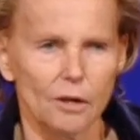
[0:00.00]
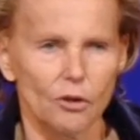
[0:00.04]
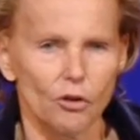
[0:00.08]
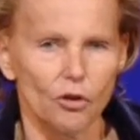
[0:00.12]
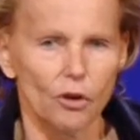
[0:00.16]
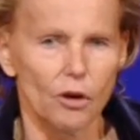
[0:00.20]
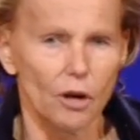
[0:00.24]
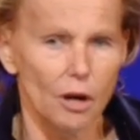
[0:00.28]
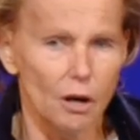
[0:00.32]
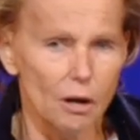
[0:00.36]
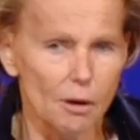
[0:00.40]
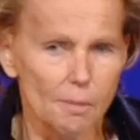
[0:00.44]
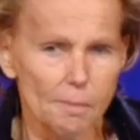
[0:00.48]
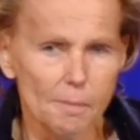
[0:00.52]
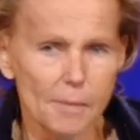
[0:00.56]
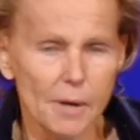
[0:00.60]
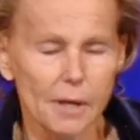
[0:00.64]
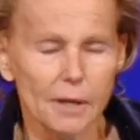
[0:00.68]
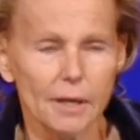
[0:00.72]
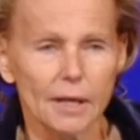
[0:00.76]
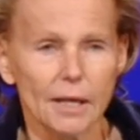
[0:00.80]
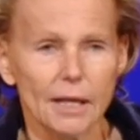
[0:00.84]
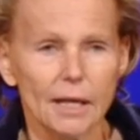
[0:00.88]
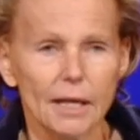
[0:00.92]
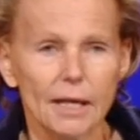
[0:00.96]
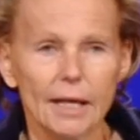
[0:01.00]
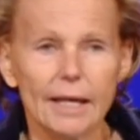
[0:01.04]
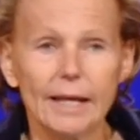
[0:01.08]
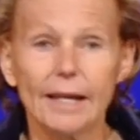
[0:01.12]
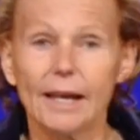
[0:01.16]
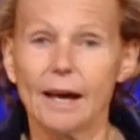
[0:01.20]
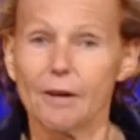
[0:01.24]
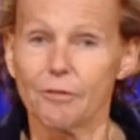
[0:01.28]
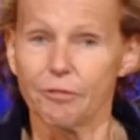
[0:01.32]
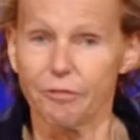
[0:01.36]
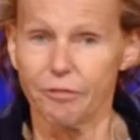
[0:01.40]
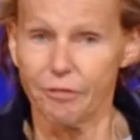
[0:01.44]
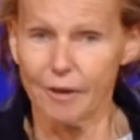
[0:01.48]
l'homme et
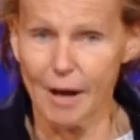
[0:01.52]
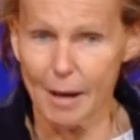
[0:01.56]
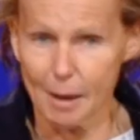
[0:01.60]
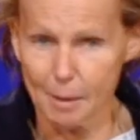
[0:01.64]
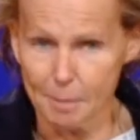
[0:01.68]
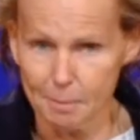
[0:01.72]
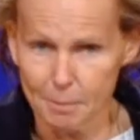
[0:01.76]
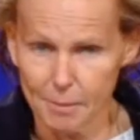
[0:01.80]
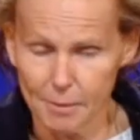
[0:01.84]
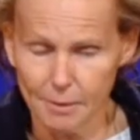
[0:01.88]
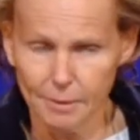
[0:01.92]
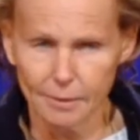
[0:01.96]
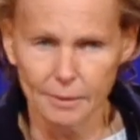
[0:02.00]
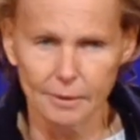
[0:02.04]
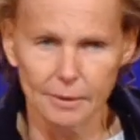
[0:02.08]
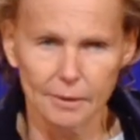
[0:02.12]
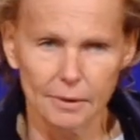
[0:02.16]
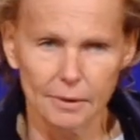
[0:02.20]
la femme